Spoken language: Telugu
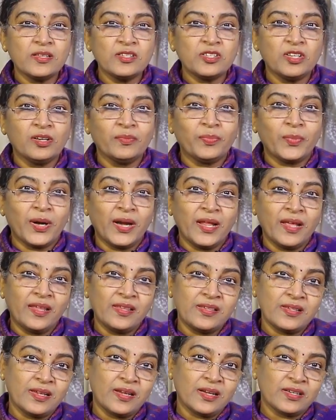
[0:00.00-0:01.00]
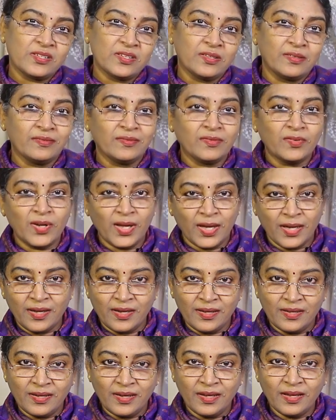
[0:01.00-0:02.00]
క్రంచ్లో పడేసే అక్షరం కూడా
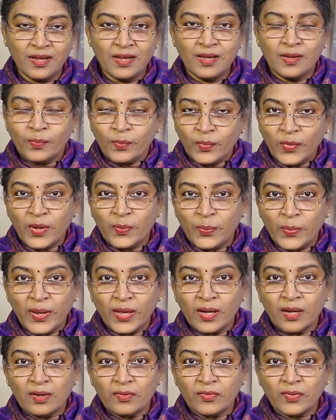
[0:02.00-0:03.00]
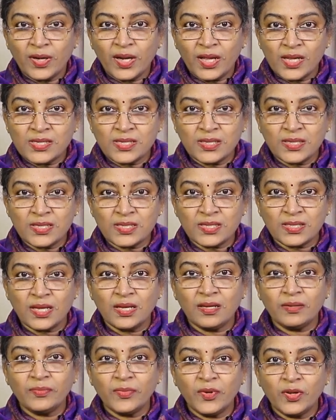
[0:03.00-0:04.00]
ఆరే మీ పేరులో ఉండాల్సిన
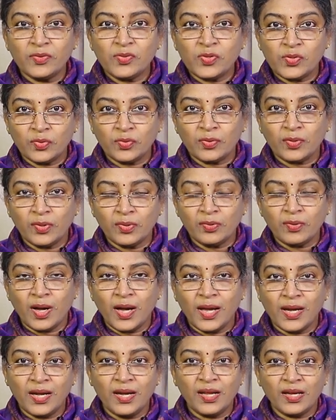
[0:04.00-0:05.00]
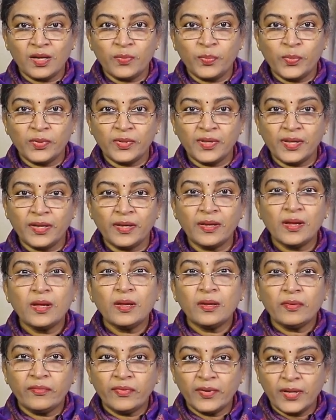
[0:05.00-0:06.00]
స్థలంలో చోట్లో ఆరు లేకపోతే
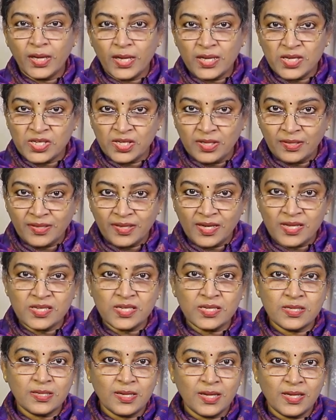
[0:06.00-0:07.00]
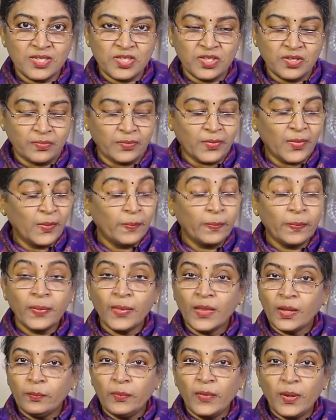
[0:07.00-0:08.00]
ఫినాన్షియల్ క్రంచ్ సాధ్యం
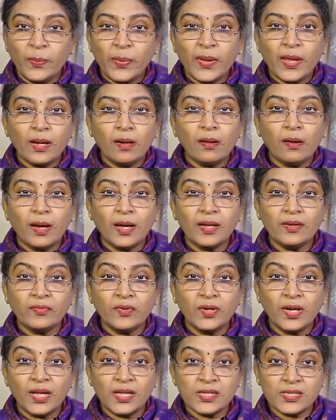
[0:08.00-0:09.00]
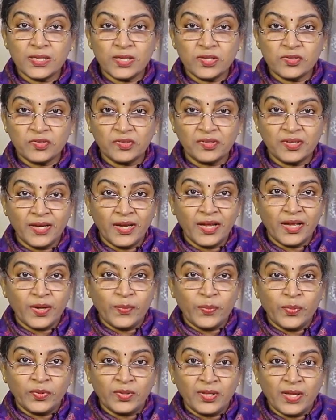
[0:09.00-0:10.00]
మీ పేరులో ఆరు ఉండాల్సిన చోట
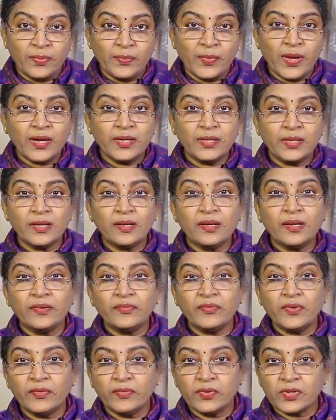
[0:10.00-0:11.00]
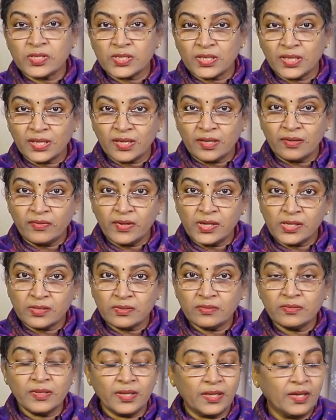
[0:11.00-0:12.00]
లేకపోతే మ్యారిటల్ లైఫ్ డివోర్స్ దాకా
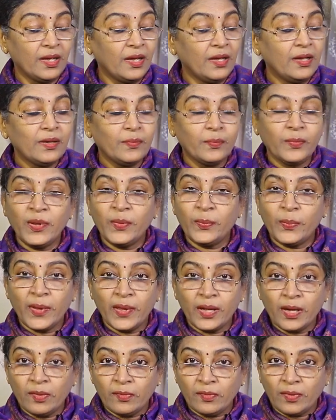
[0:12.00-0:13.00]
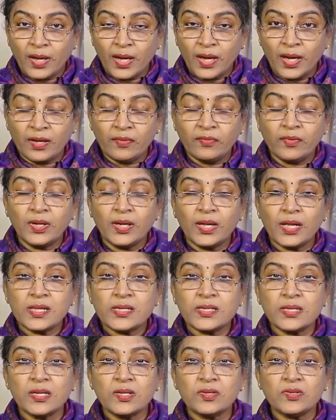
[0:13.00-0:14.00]
వెళ్తుంది మీ పేరులో ఆరు
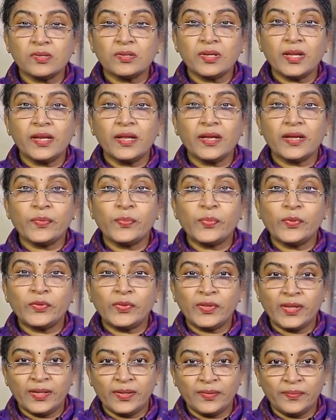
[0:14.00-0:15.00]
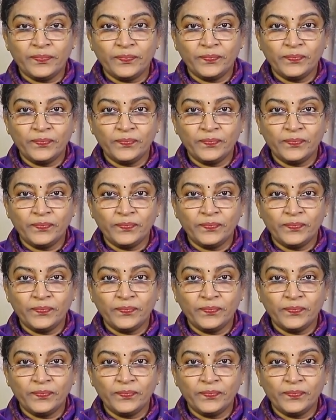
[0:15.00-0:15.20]
ఉండాల్సిన చోట లేకపోతే